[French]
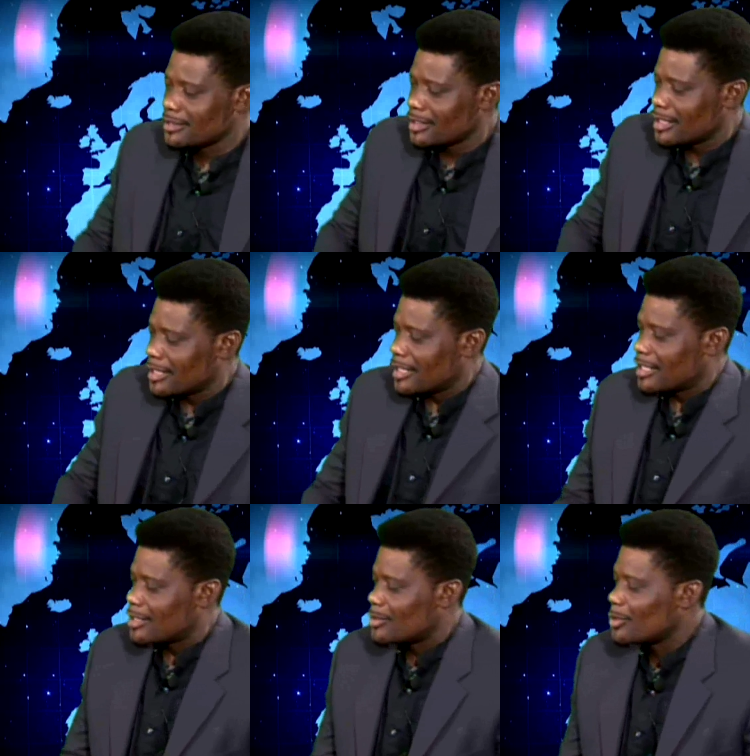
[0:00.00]
ouais.
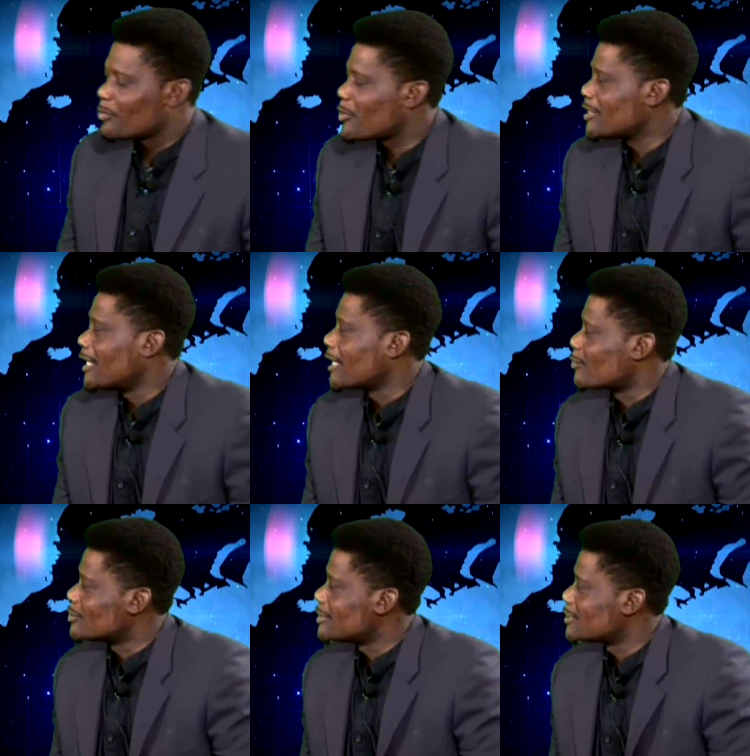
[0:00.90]
le point de la
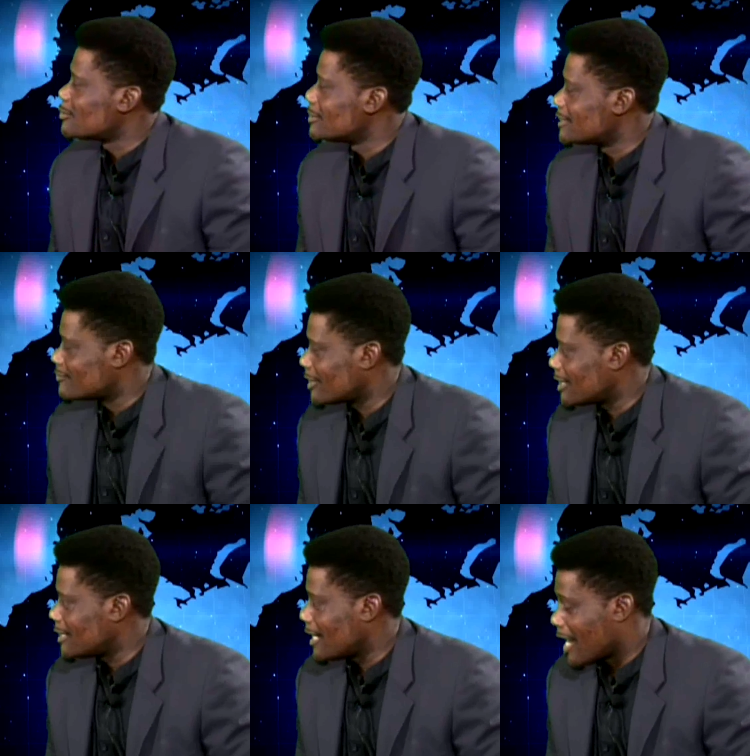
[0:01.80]
réconciliation des Ivoiriens,
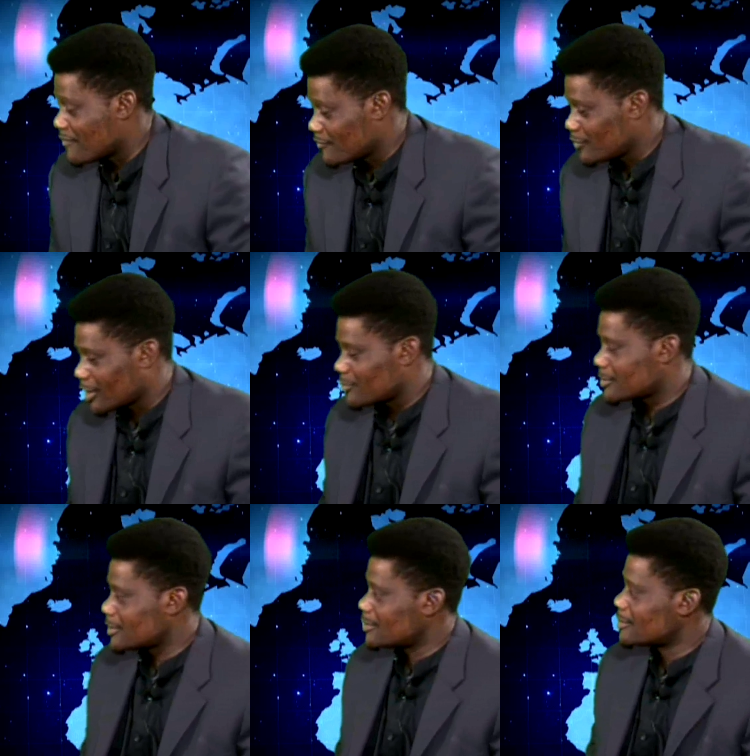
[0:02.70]
avez-vous réussi